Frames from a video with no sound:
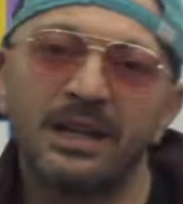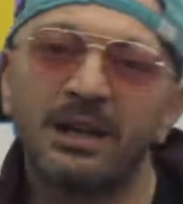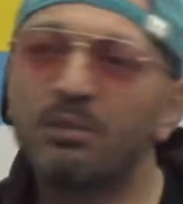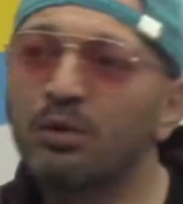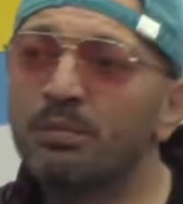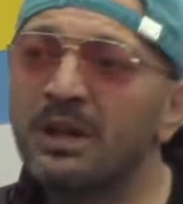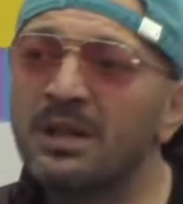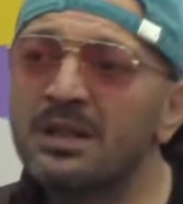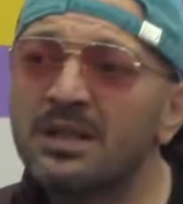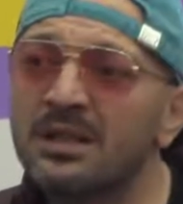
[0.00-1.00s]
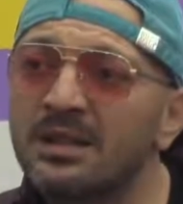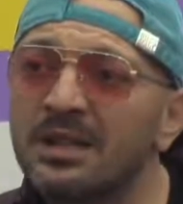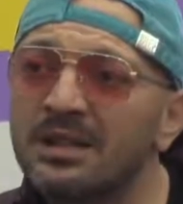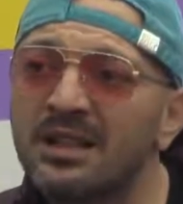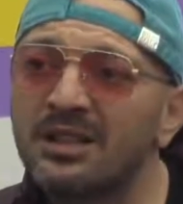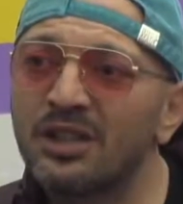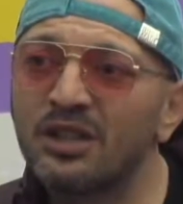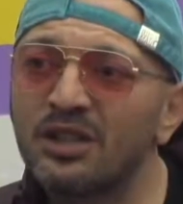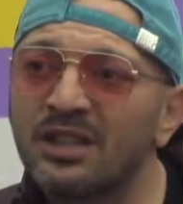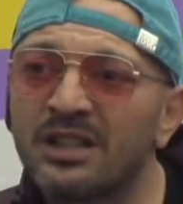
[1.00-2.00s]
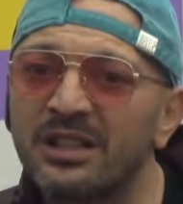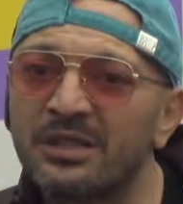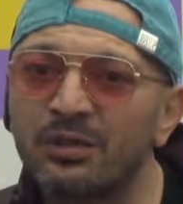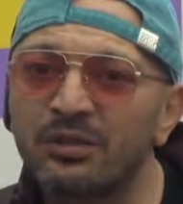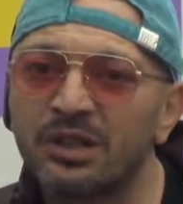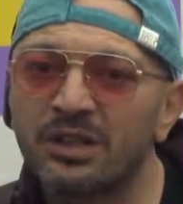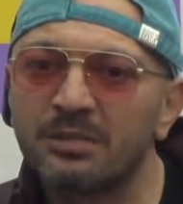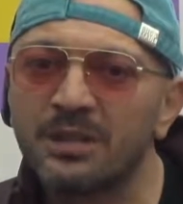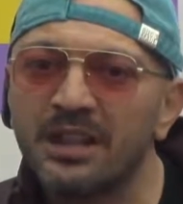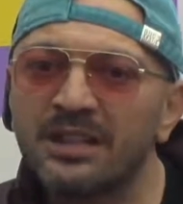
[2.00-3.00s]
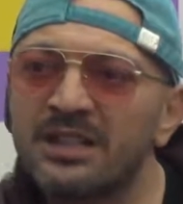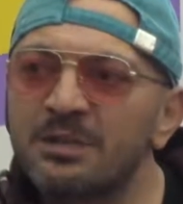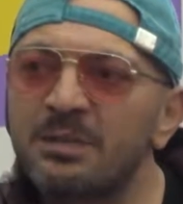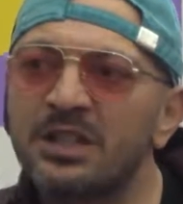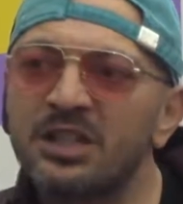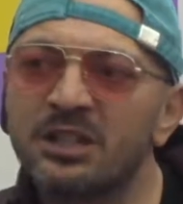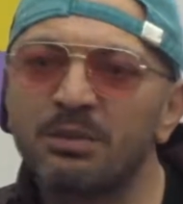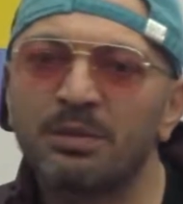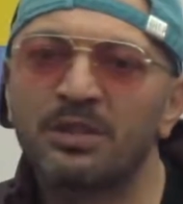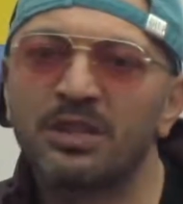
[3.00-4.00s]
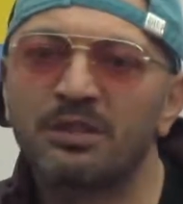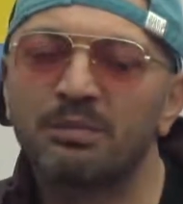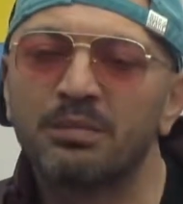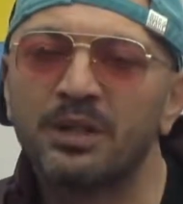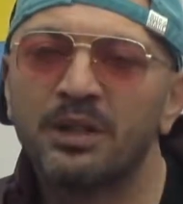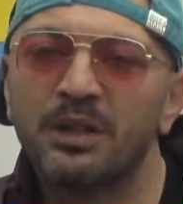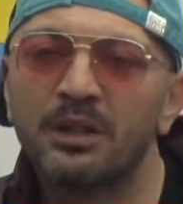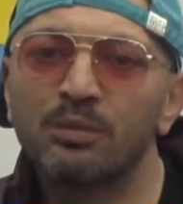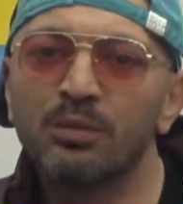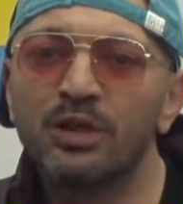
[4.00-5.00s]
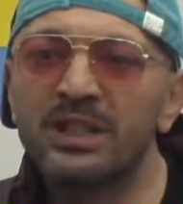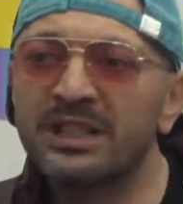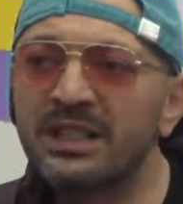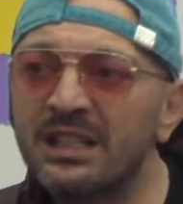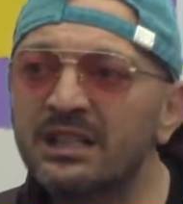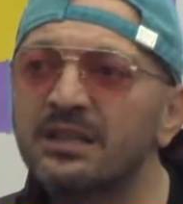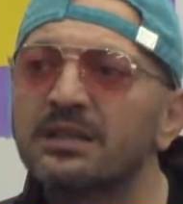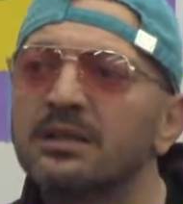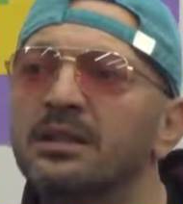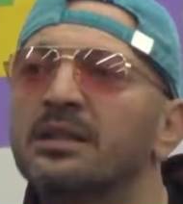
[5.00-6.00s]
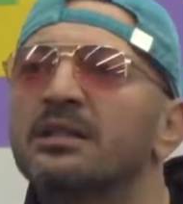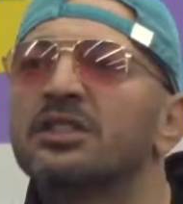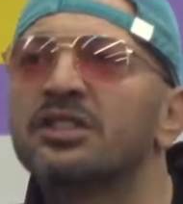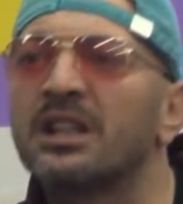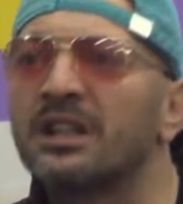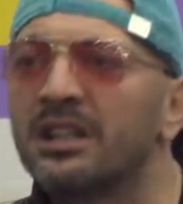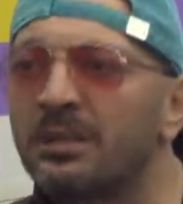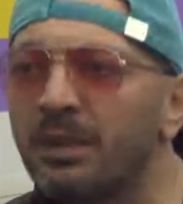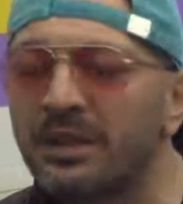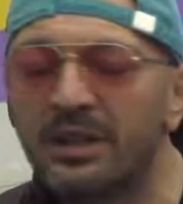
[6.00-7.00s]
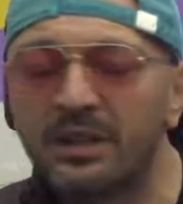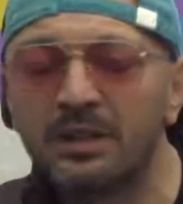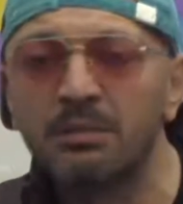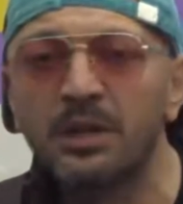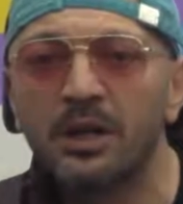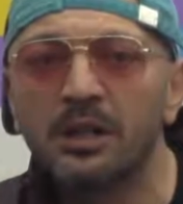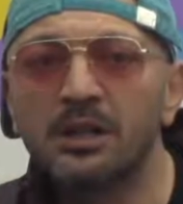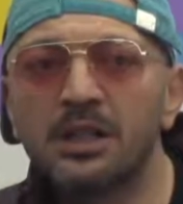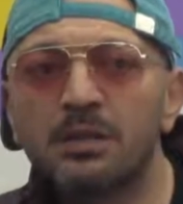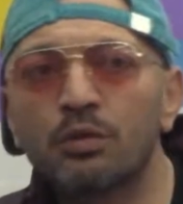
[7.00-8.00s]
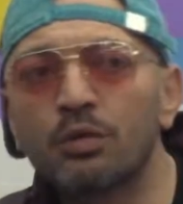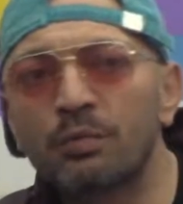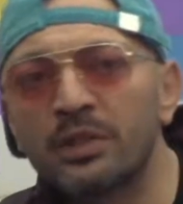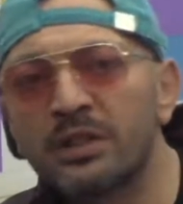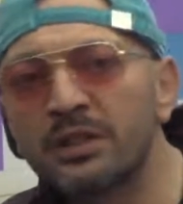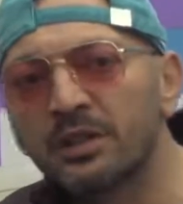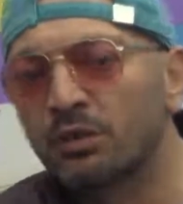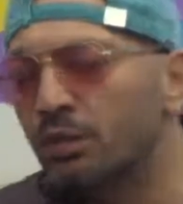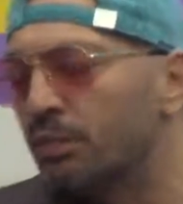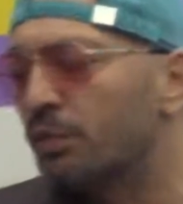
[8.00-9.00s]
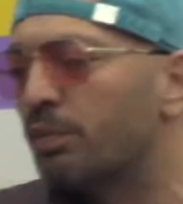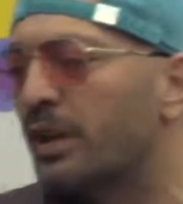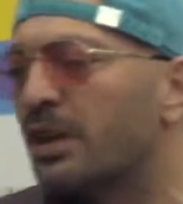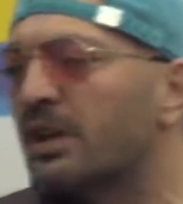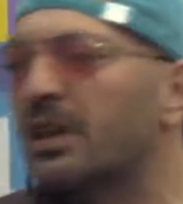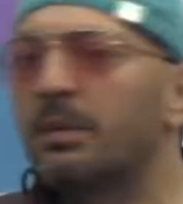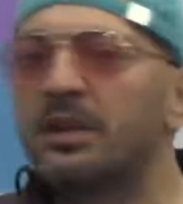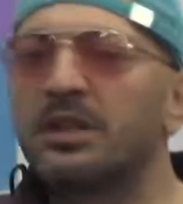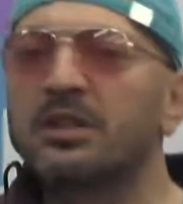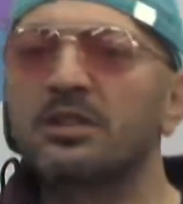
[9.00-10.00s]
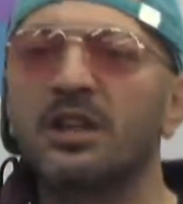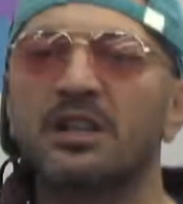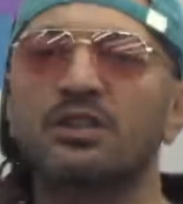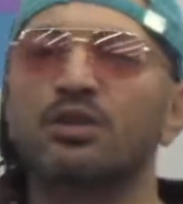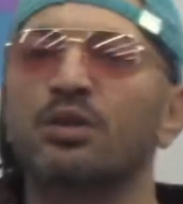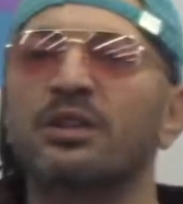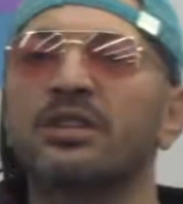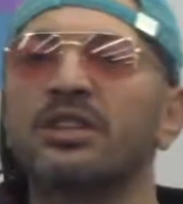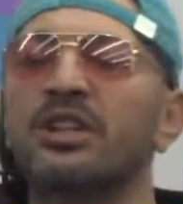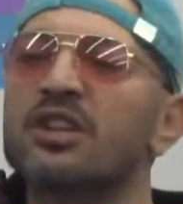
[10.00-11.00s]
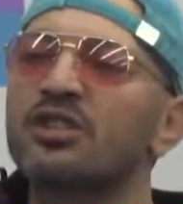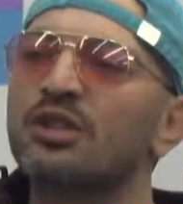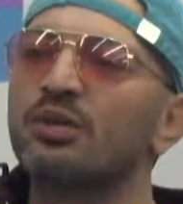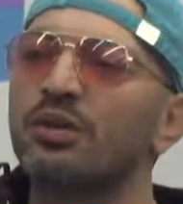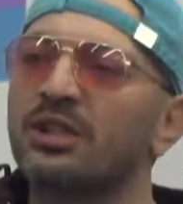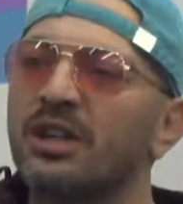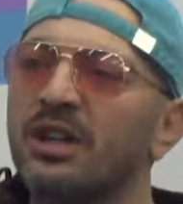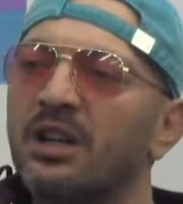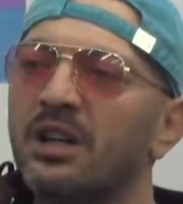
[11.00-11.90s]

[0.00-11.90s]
Yani bugün ben nasıl internet yayıncılığına kanalize olacaktım? Nasıl bir akış yapabilecektim? Bu ülkedeki ilk e, dijital yayını yapanlardan 2011 yılında çok büyük paralar kaybettik. Sadece şu andaki yayıncılık yok diye.